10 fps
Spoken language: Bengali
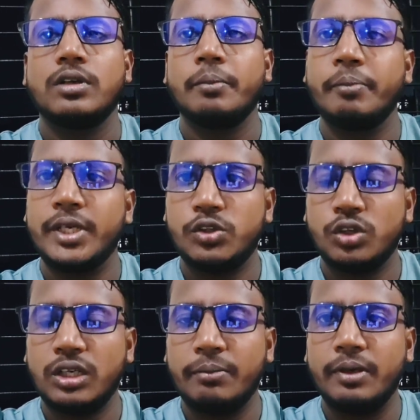
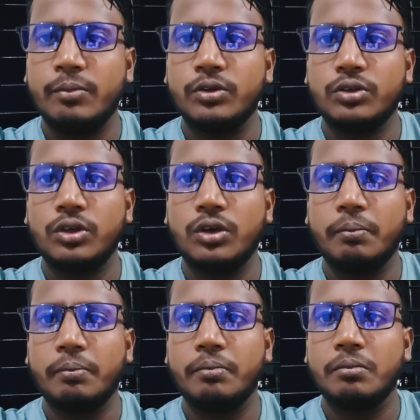বিশ্বকাপের মতো
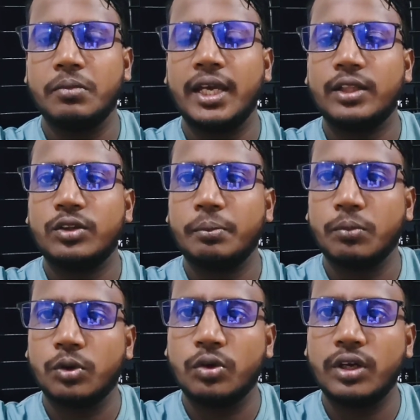এত
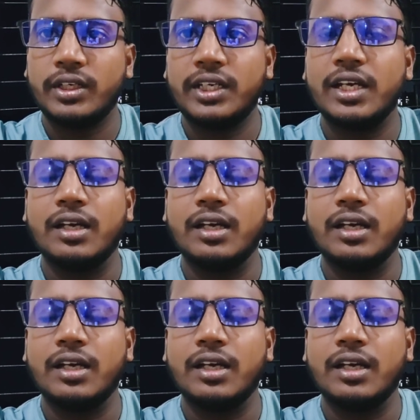বড় একটা